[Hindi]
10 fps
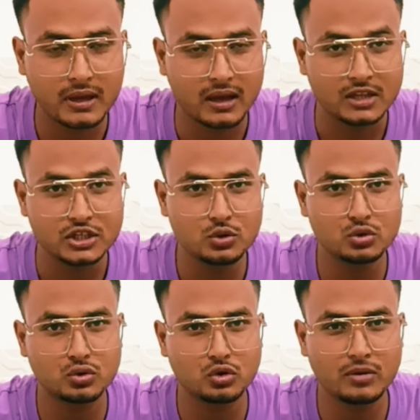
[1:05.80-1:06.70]
हाँ जी
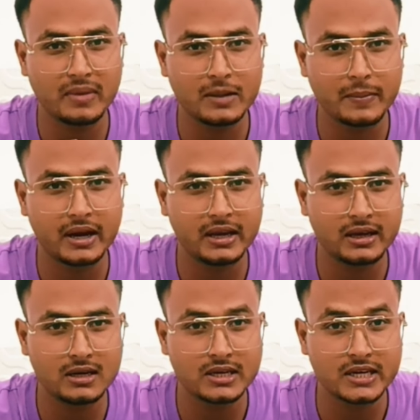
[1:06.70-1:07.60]
दोस्तों तो मेरी
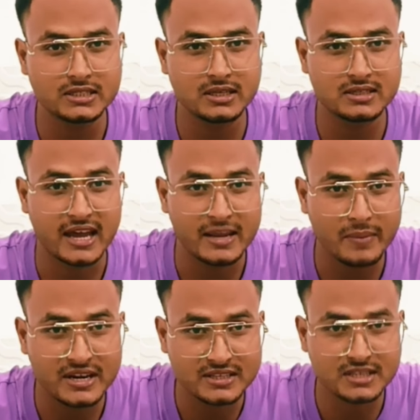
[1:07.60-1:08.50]
मेडिकल किट्स की सारी
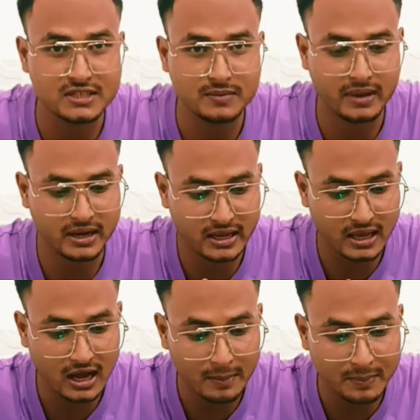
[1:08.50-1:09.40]
मेडिसिन मैंने
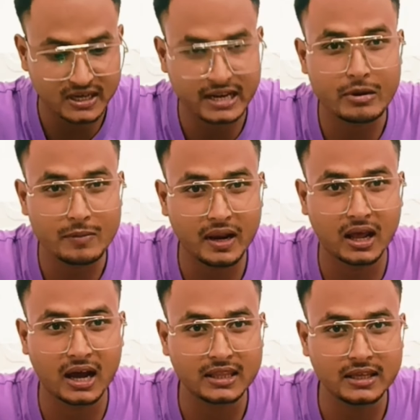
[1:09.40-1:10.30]
यहाँ अपनी टेबल पे
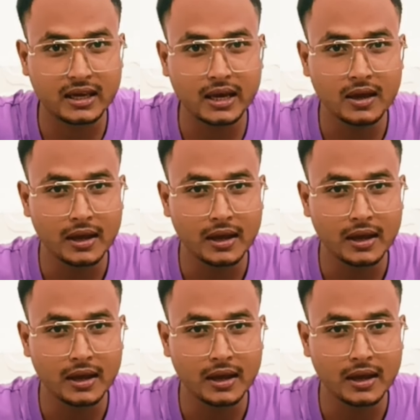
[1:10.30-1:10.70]
लगा दी हैं